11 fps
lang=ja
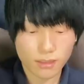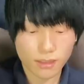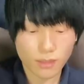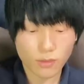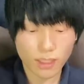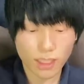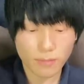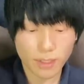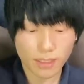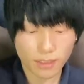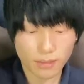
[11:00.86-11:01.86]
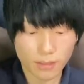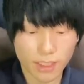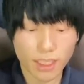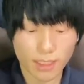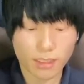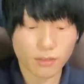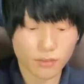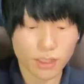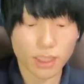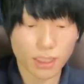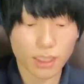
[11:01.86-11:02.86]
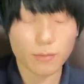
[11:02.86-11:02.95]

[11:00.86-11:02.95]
でこれでまあクリアっていう風になり